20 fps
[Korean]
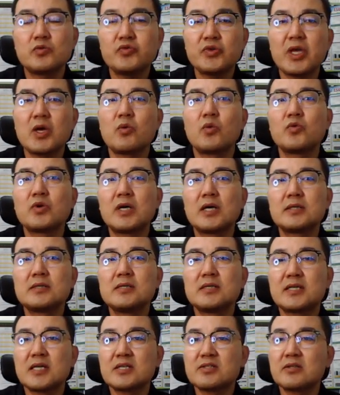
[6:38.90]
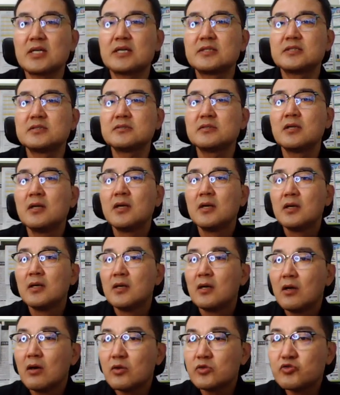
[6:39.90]
휴게 공간을 개선하는
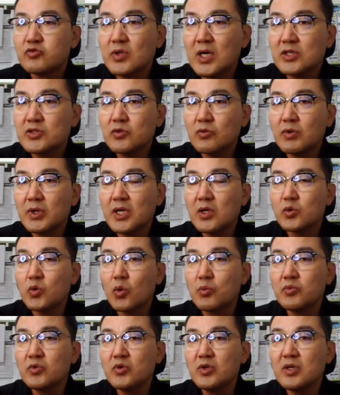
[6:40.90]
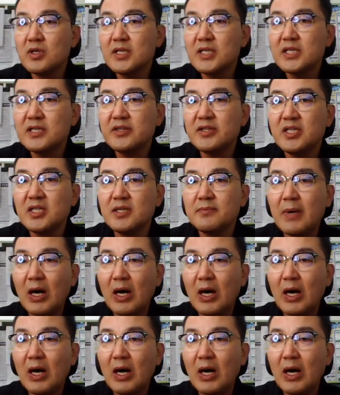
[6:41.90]
어, 중앙 정원의 노블 리티